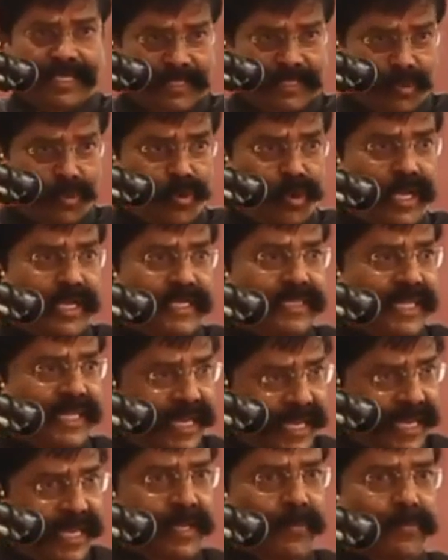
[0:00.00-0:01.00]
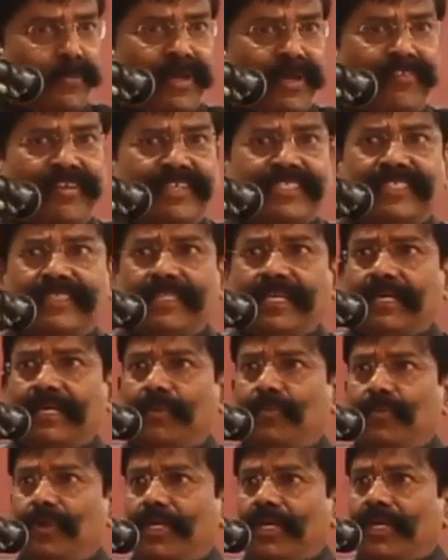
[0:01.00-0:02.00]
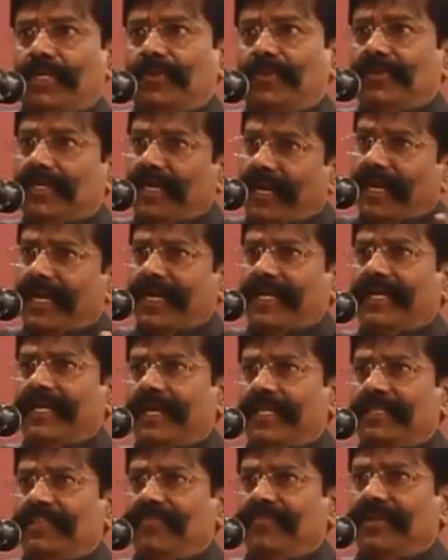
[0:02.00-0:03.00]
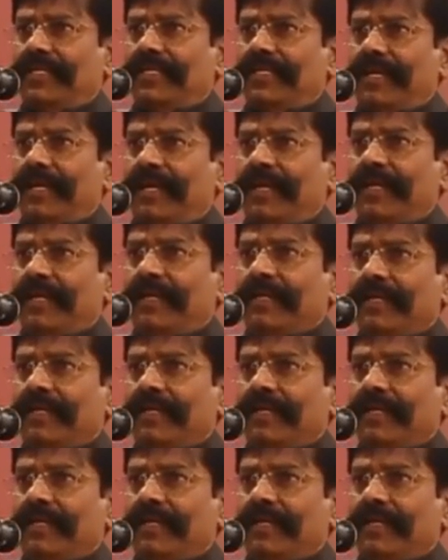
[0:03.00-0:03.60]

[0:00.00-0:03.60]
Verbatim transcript: இந்த உலகத்திலேயே நீ பிரவேசித்திருக்க முடியாதோ யாரை இழந்து விட்டால்